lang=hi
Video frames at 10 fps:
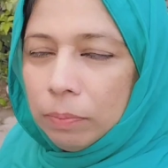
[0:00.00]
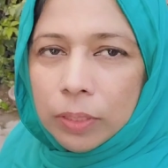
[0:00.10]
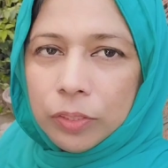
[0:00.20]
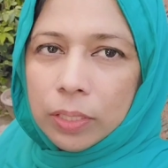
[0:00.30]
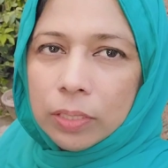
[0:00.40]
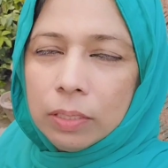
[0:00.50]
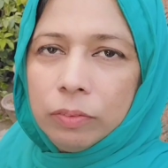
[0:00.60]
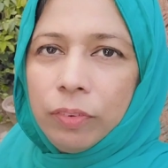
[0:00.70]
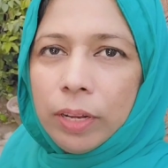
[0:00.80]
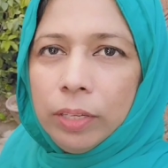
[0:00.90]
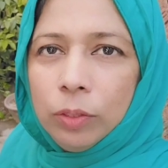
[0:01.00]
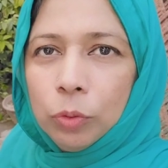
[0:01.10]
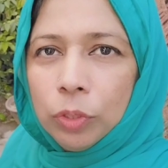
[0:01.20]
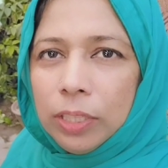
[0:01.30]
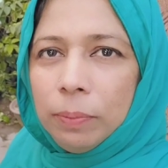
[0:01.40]
माशाल्लाह से फारिग हो
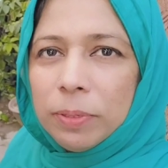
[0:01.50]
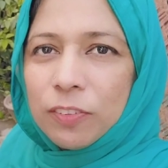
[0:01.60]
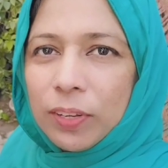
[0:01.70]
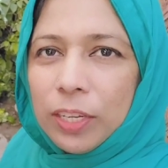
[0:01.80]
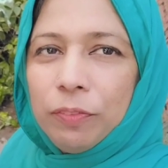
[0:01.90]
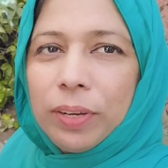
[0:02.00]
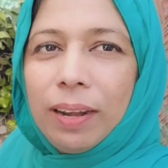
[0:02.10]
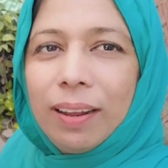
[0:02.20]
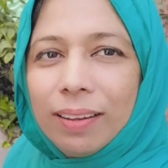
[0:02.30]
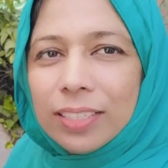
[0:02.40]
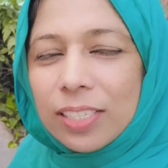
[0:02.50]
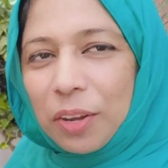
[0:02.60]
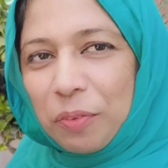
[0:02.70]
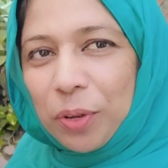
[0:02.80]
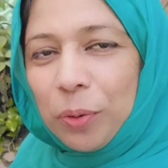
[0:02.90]
गई थी मैं सफाइयाँ वगैरह करके
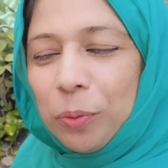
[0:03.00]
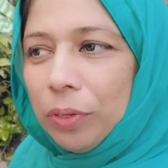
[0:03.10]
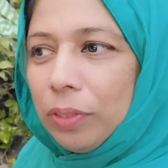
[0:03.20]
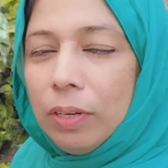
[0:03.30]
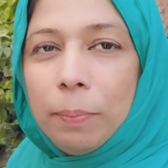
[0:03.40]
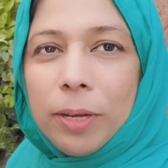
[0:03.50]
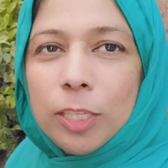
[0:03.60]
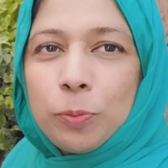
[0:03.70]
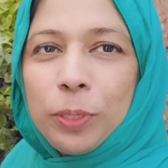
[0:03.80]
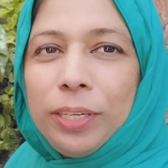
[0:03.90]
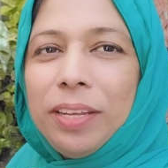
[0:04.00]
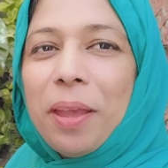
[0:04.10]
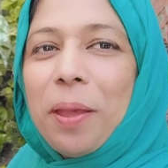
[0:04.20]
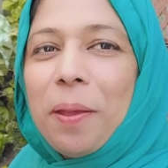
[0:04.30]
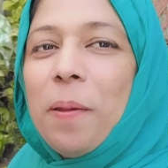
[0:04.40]
सारी फारिग हो गई थी नमाज़ पढ़ी
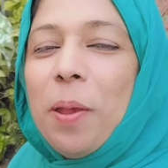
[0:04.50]
है